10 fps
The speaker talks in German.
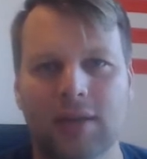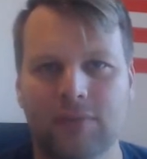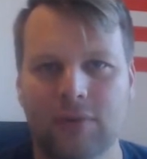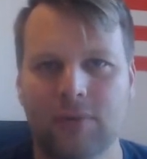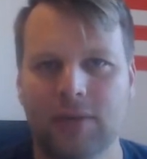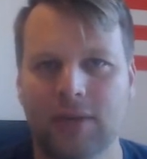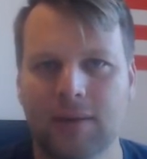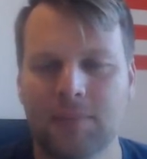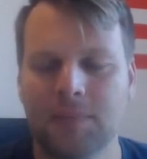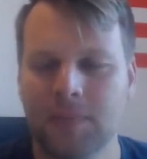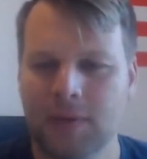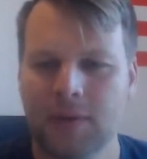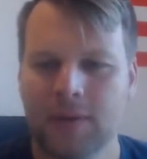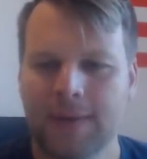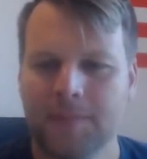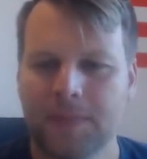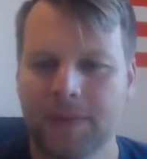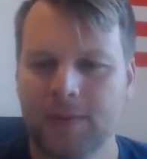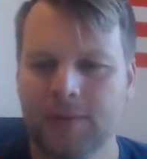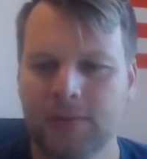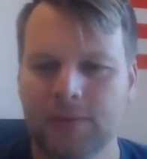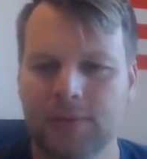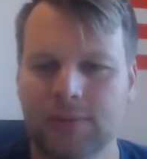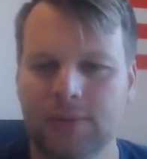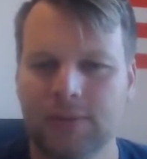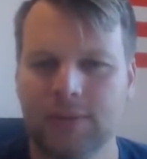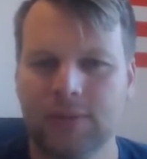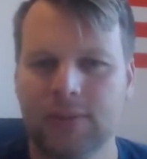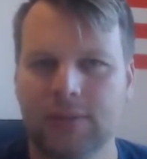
verloren haben und äh,